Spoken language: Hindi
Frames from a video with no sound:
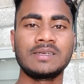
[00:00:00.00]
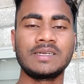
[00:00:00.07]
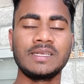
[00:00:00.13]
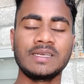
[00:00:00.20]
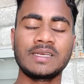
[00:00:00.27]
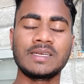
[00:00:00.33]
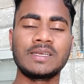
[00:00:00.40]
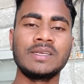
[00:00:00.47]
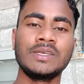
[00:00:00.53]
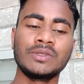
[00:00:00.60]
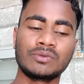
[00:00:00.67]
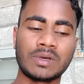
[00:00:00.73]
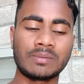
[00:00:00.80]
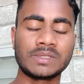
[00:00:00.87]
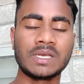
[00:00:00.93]
ठीक है
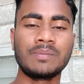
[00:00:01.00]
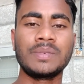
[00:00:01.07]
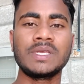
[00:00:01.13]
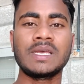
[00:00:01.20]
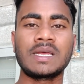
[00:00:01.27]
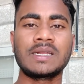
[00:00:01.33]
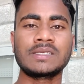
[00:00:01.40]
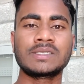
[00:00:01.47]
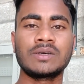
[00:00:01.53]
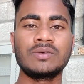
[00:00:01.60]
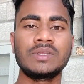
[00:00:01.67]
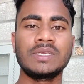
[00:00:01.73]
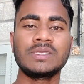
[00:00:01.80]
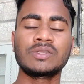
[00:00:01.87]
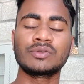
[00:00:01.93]
तो आप जब भी आना
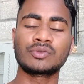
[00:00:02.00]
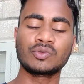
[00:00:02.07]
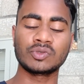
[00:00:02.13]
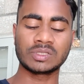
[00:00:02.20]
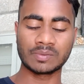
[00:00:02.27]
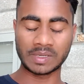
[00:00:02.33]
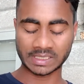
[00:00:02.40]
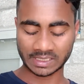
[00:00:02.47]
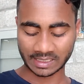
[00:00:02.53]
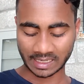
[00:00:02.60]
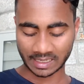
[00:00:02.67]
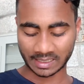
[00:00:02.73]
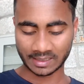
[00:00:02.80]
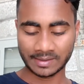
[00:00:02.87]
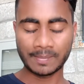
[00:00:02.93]
सऊदी तो सोच समझ कर
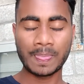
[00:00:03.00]
आना